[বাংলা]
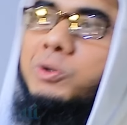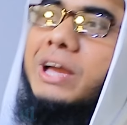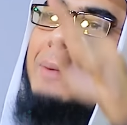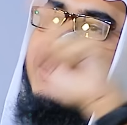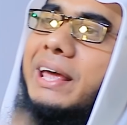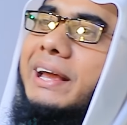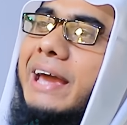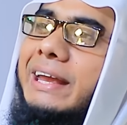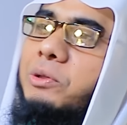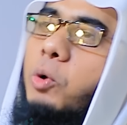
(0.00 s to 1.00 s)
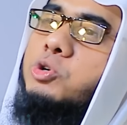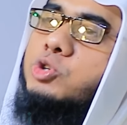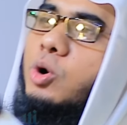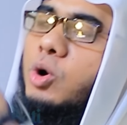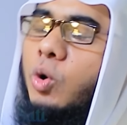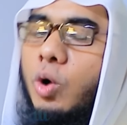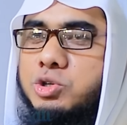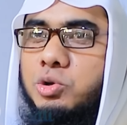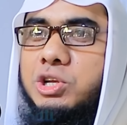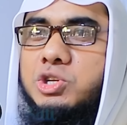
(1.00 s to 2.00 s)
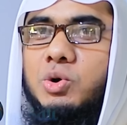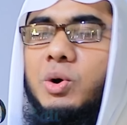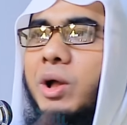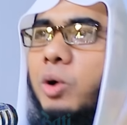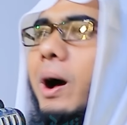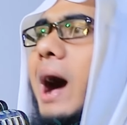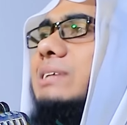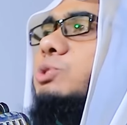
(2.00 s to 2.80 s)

দুনিয়া আমাদের কাহিনী এত কষ্ট কষ্ট দিচ্ছ আর